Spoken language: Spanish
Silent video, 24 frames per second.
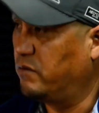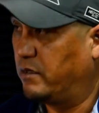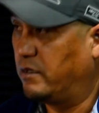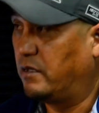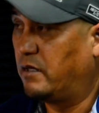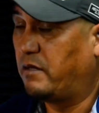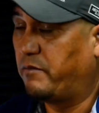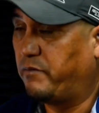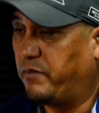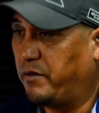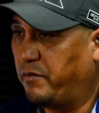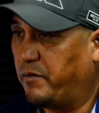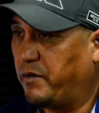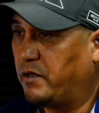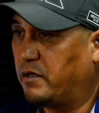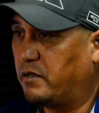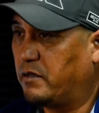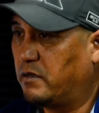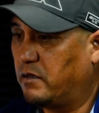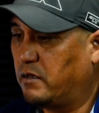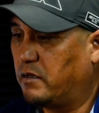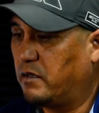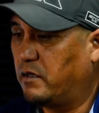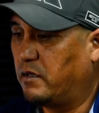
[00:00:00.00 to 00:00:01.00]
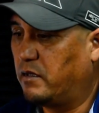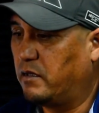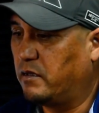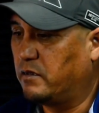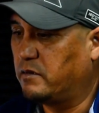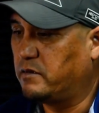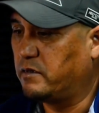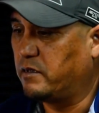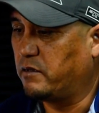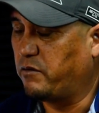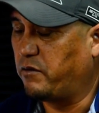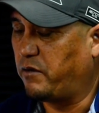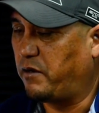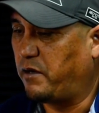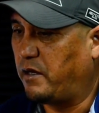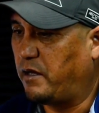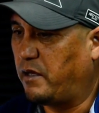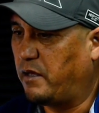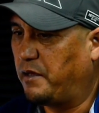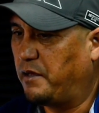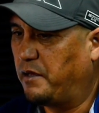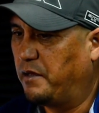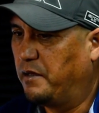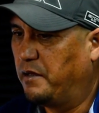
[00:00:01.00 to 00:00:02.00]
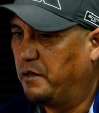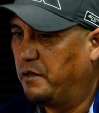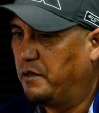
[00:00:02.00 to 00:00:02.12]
era la primera este, jornada